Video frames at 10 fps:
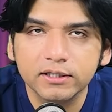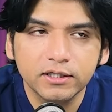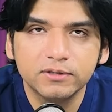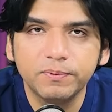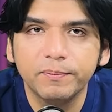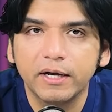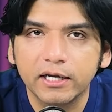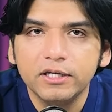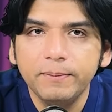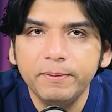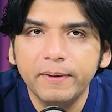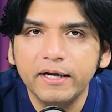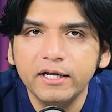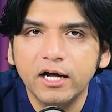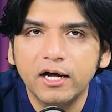है इस बीमारी ये
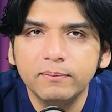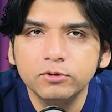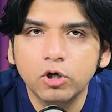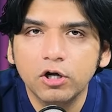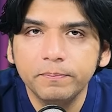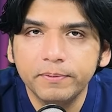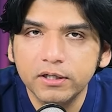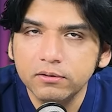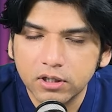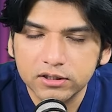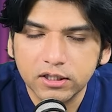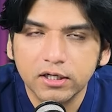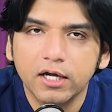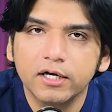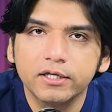बीमारी आमतौर पर
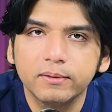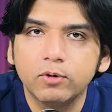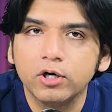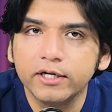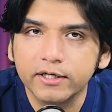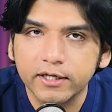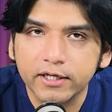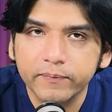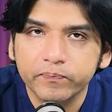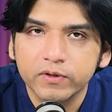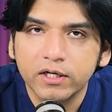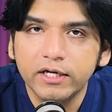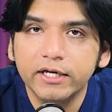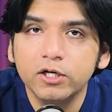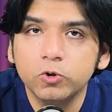खतरनाक या मोहलिक नहीं है
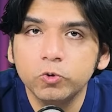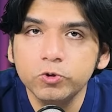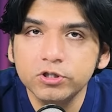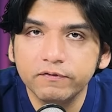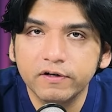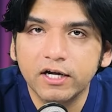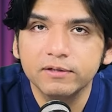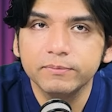लेकिन कुछ अफराद